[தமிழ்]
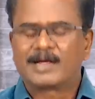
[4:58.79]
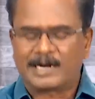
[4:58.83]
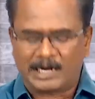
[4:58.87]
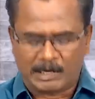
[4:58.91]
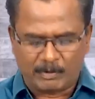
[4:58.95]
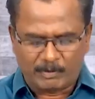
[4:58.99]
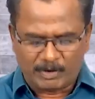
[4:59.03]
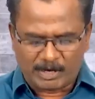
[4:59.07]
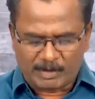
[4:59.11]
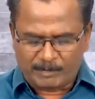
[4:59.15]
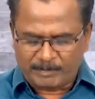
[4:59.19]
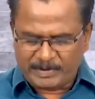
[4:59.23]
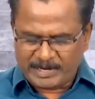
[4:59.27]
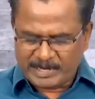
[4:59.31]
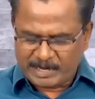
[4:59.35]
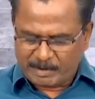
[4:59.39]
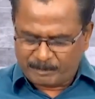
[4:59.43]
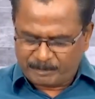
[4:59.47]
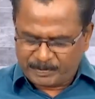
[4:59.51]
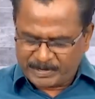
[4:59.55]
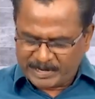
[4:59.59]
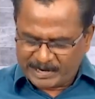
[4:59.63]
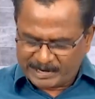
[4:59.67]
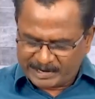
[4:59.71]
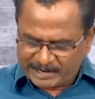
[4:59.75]
கடவுள் நம்மை
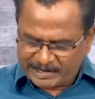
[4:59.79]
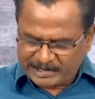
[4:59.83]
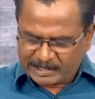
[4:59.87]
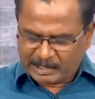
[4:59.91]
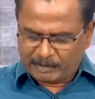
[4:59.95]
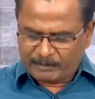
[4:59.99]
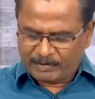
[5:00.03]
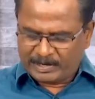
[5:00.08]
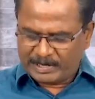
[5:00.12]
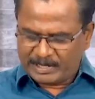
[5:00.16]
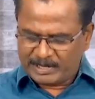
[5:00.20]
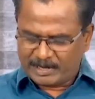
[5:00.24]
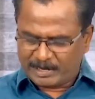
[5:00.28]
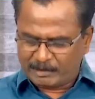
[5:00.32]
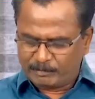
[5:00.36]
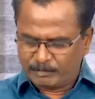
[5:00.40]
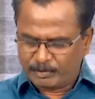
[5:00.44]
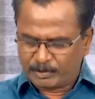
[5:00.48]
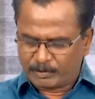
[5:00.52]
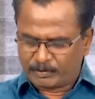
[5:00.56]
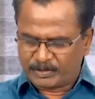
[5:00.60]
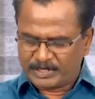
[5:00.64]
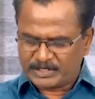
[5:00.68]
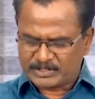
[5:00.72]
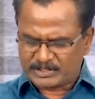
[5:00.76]
அப்படி அழைக்கவில்லை
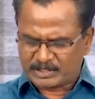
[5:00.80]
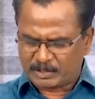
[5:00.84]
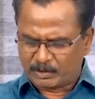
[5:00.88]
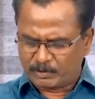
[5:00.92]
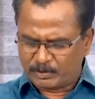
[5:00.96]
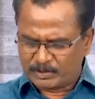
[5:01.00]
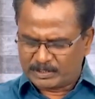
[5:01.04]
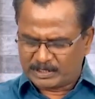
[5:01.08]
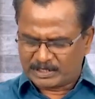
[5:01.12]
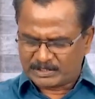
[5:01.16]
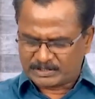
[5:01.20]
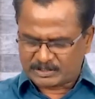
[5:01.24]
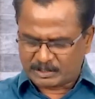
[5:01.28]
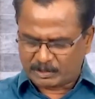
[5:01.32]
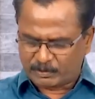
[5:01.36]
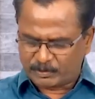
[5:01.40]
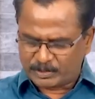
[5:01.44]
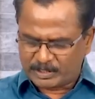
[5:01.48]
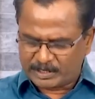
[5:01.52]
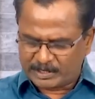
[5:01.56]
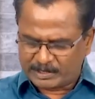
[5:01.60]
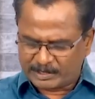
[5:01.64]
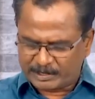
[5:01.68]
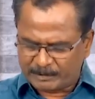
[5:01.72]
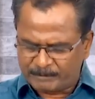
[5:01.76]
அன்புக்குரிய சகோதர
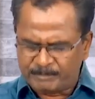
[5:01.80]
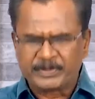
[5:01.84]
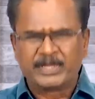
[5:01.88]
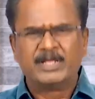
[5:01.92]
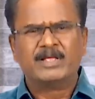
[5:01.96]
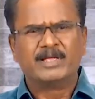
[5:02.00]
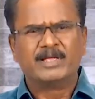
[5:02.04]
சகோதரிகளே